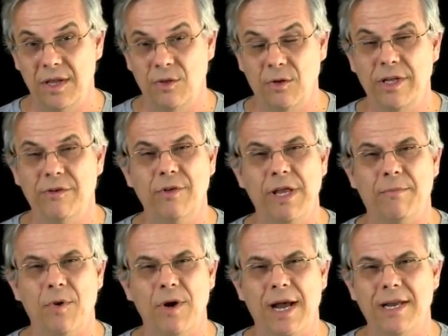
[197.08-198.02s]
No livro de
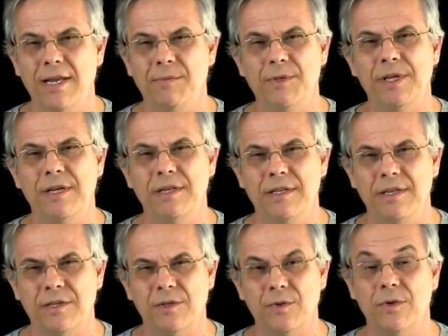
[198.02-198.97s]
Apocalipse ele
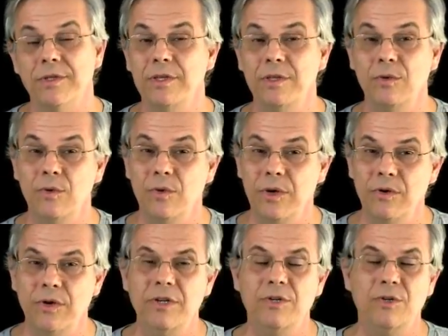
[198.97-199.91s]
diz: Continue
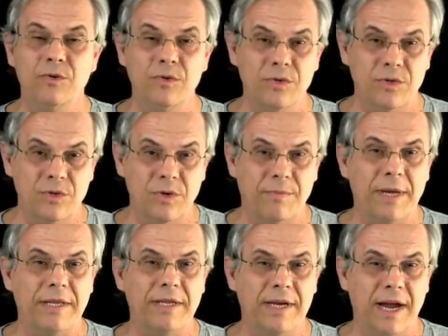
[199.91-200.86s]
o injusto a
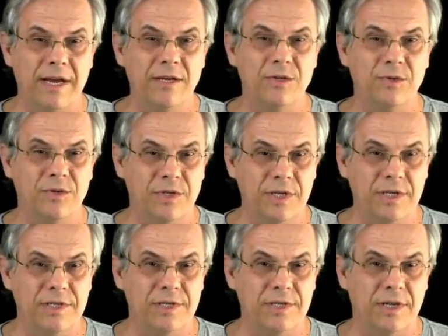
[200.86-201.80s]
praticar a
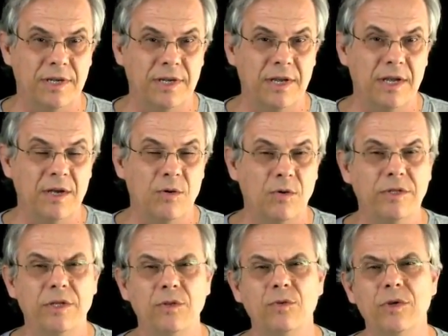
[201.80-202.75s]
injustiça,
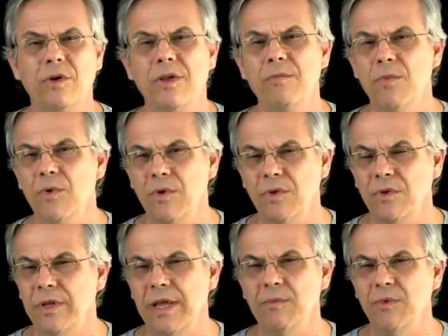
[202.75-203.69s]
continue o
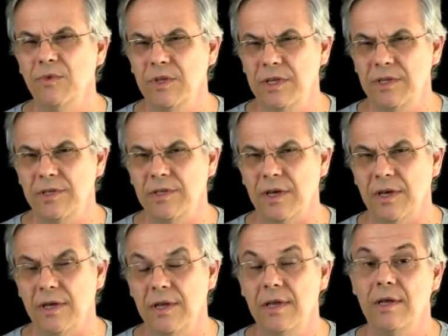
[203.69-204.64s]
imundo na
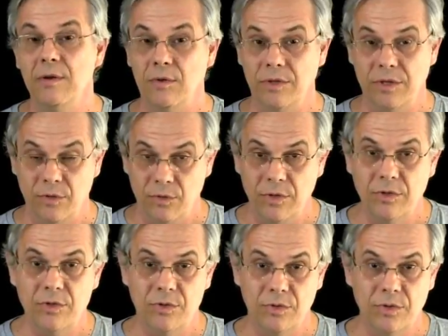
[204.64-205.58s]
imundícia, continue
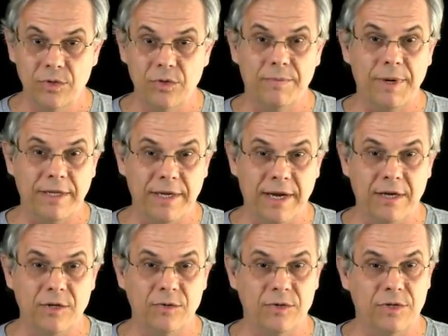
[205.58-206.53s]
o justo a
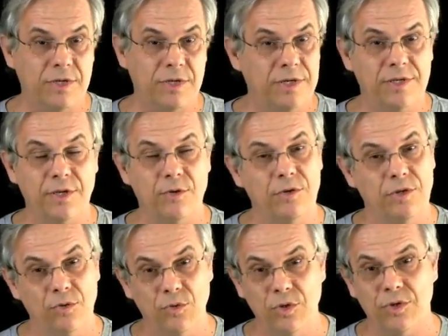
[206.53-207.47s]
praticar justiça e
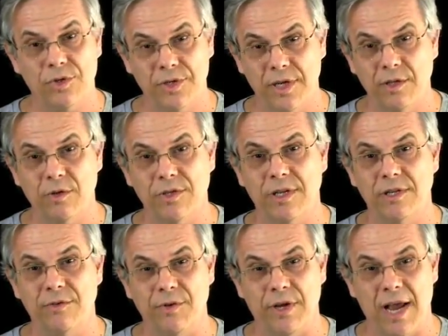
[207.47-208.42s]
continue o santo a
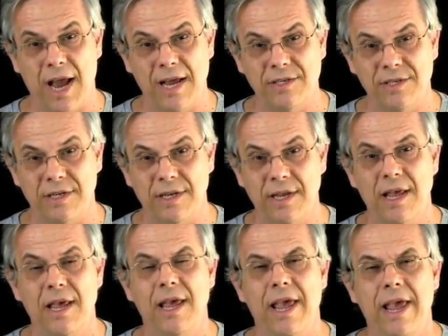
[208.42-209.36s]
santificar-se.
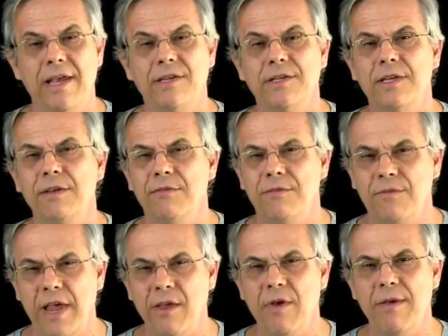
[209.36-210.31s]
Eis que
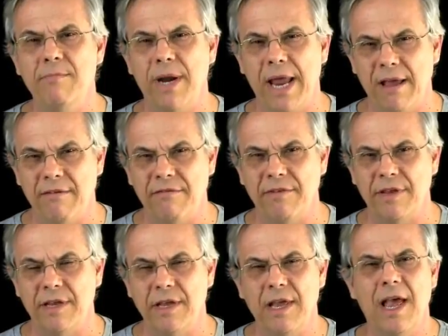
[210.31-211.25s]
venho em
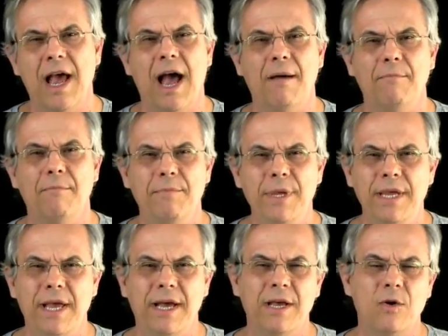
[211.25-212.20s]
breve. A
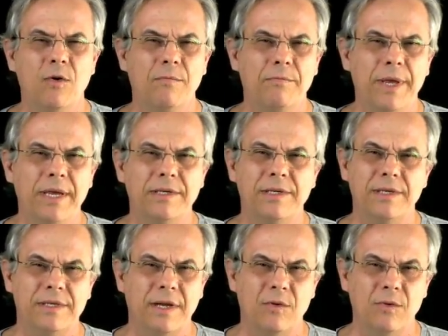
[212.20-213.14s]
minha recompensa
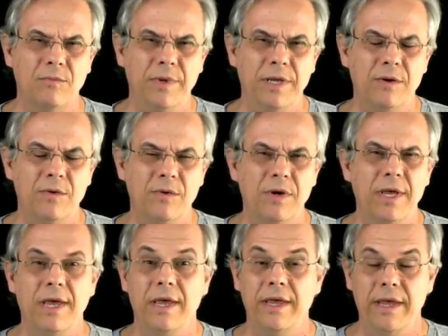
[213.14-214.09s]
está comigo
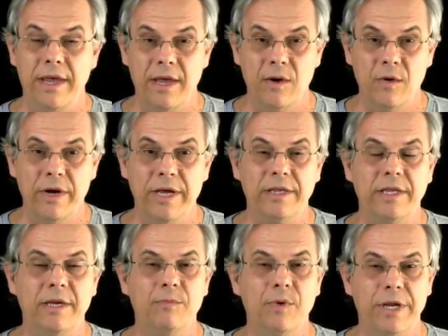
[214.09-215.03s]
e eu
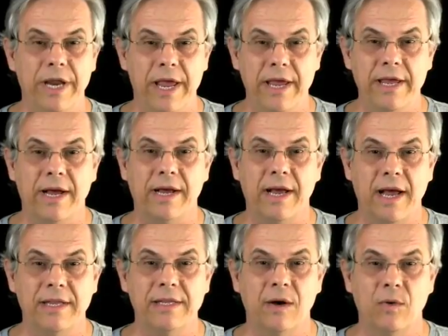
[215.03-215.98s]
retribuirei a
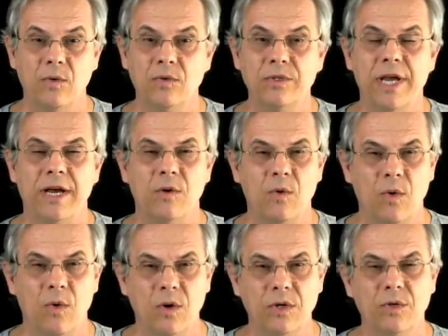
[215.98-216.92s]
cada um de
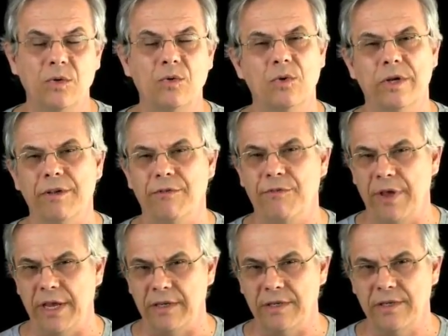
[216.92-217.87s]
acordo com o que
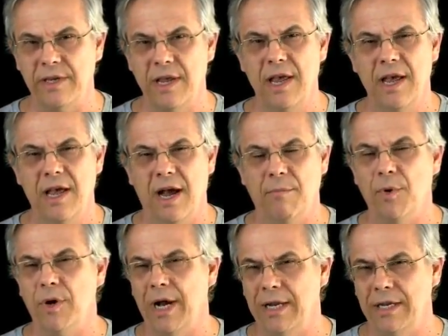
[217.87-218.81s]
fez.
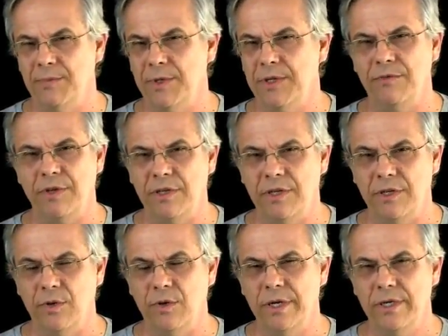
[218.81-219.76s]
Apocalipse
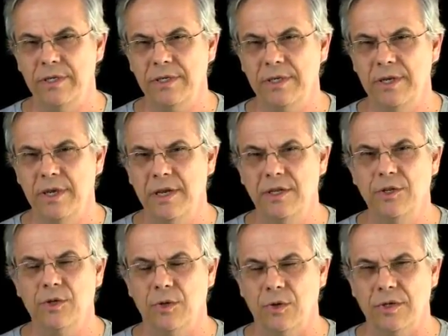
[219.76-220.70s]
22,
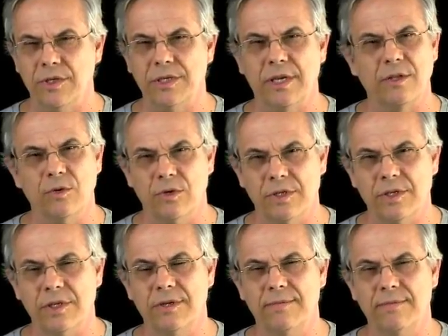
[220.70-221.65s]
de 11 a
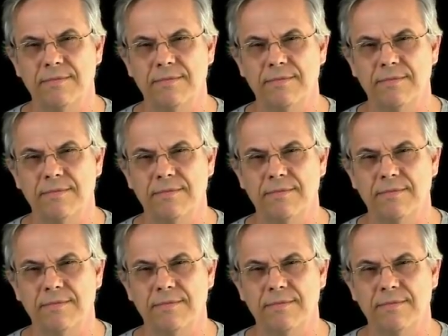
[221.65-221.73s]
12.